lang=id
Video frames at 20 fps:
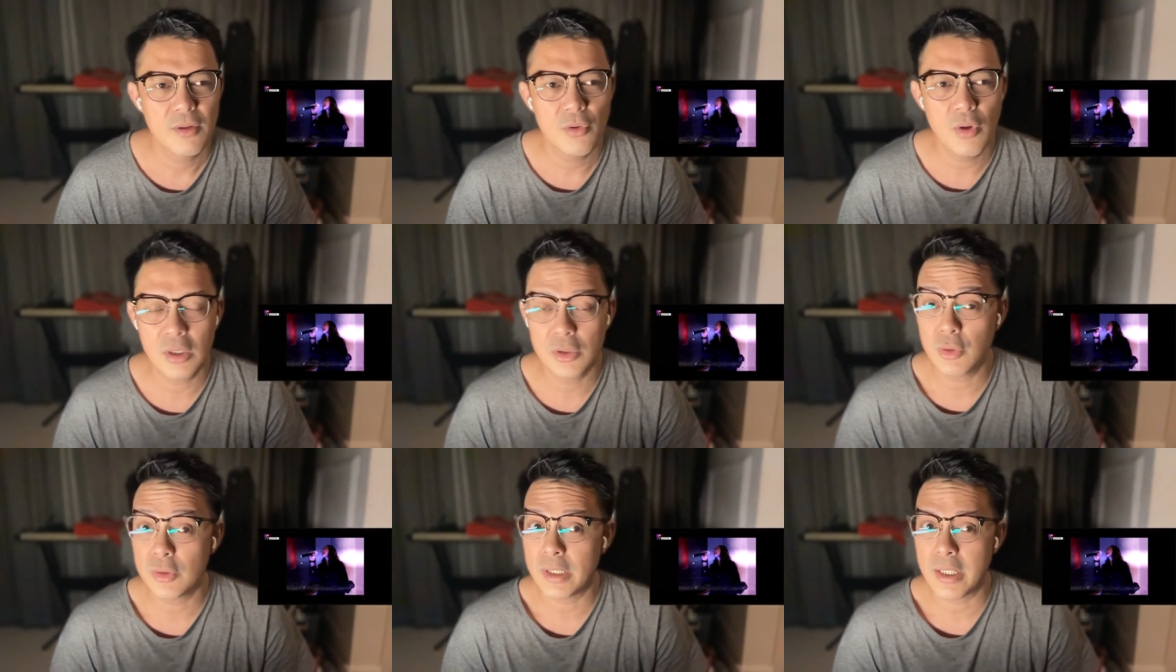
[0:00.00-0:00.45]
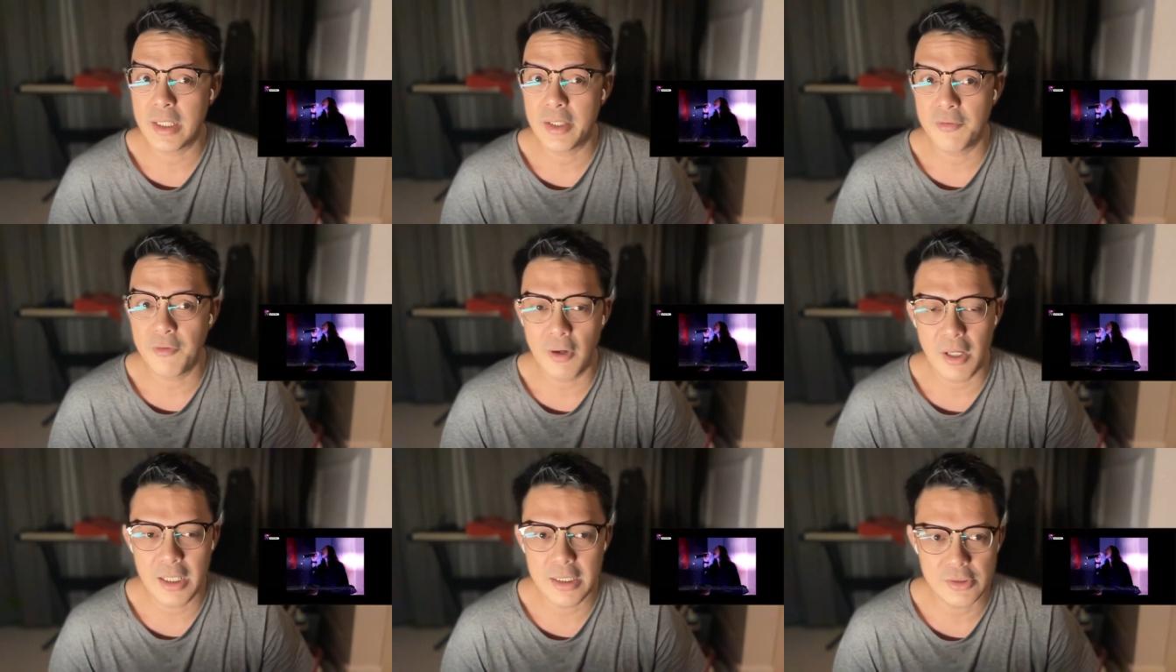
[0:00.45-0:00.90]
mau atau teknik
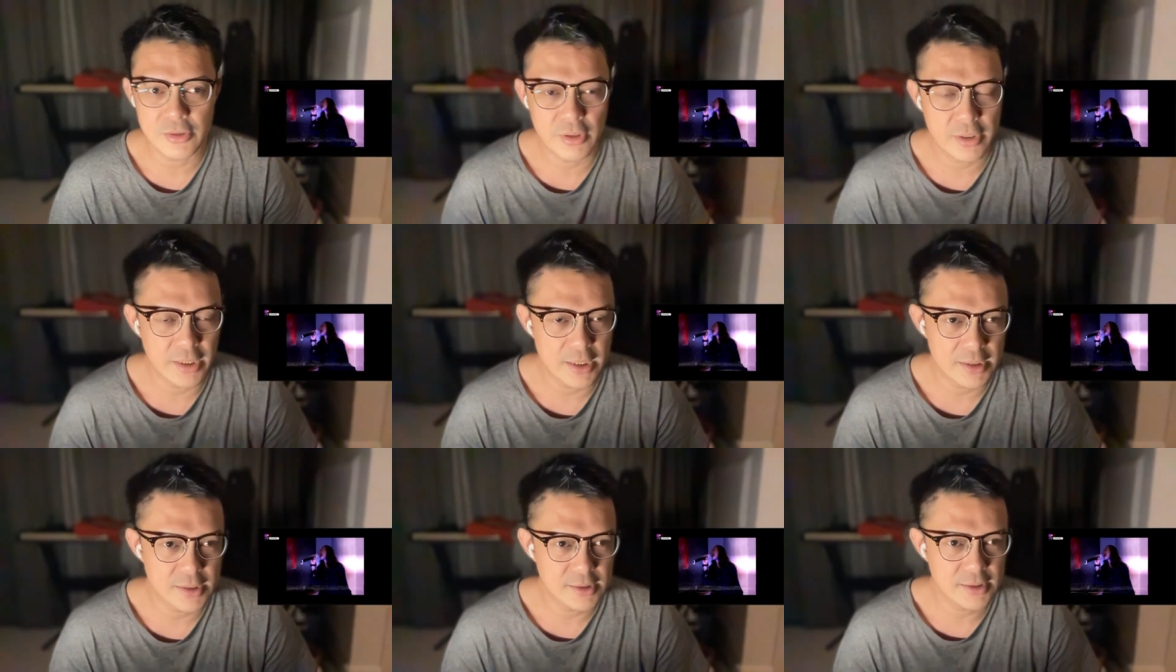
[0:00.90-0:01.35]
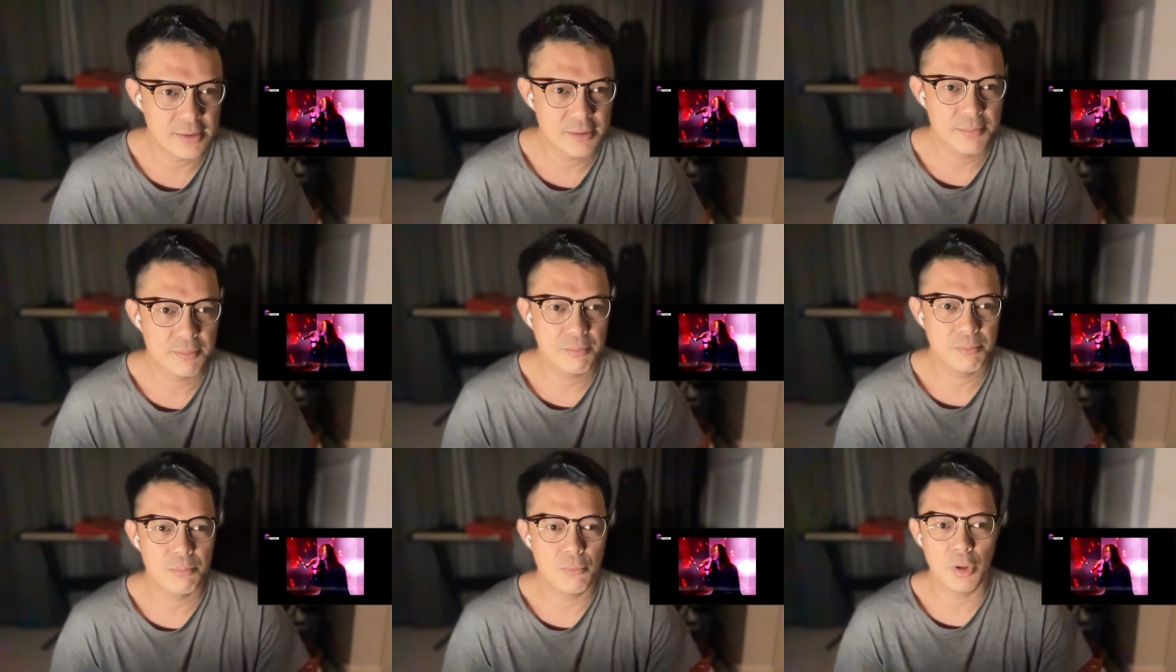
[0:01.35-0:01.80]
vokalnya soalnya guys
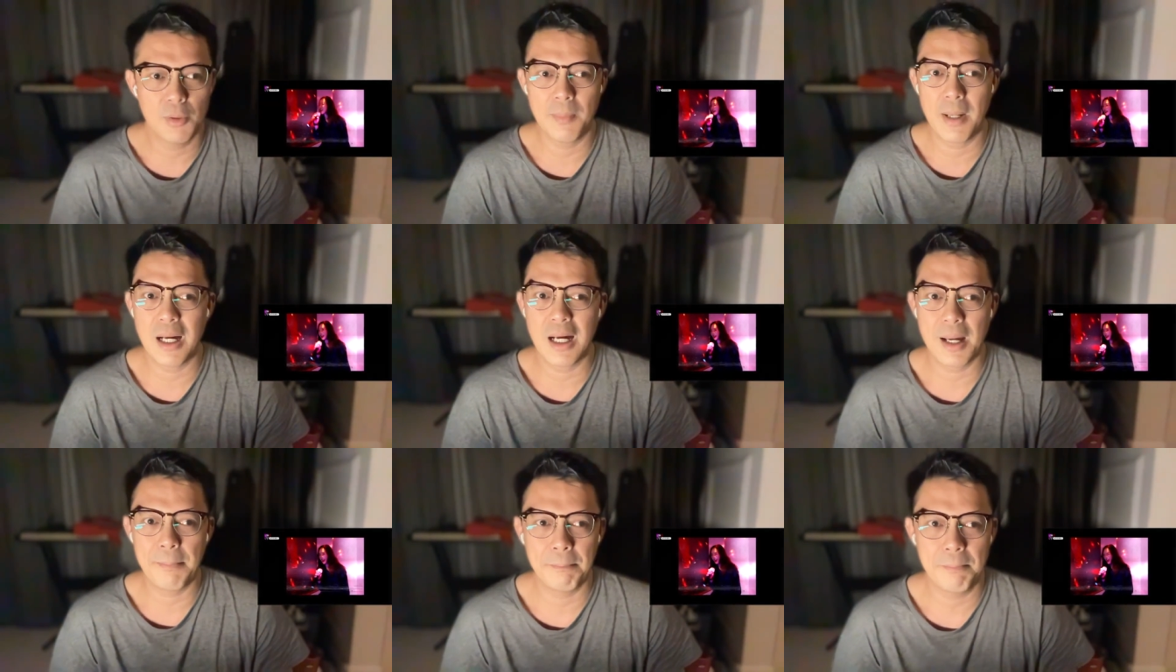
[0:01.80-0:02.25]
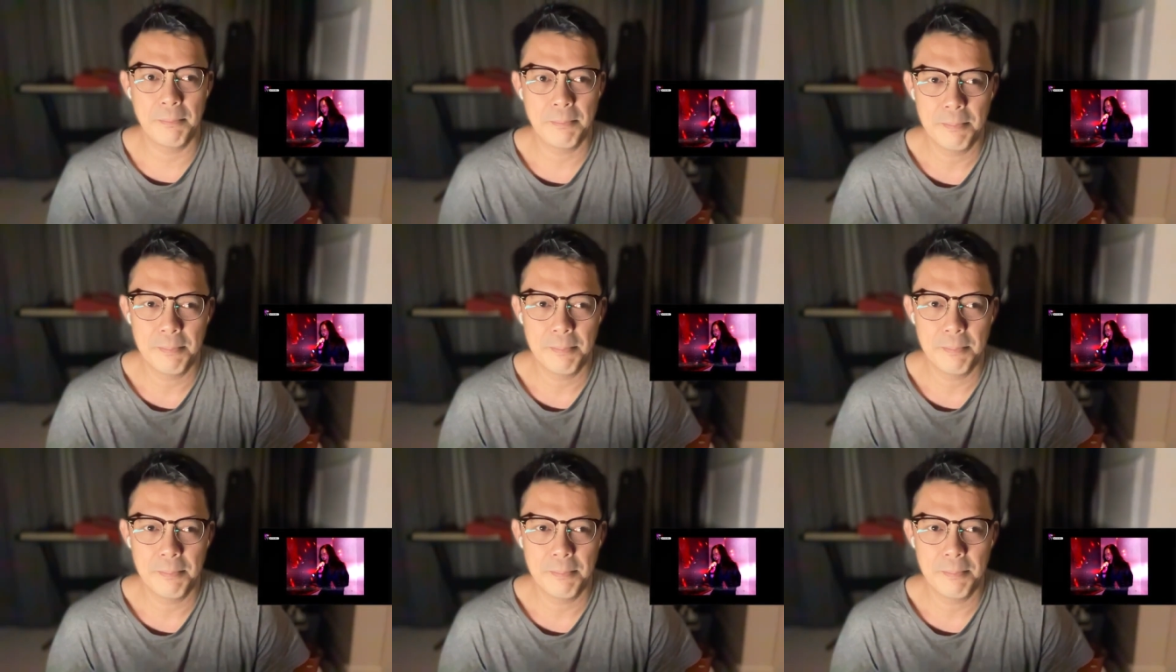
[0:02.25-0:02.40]
mohon mangap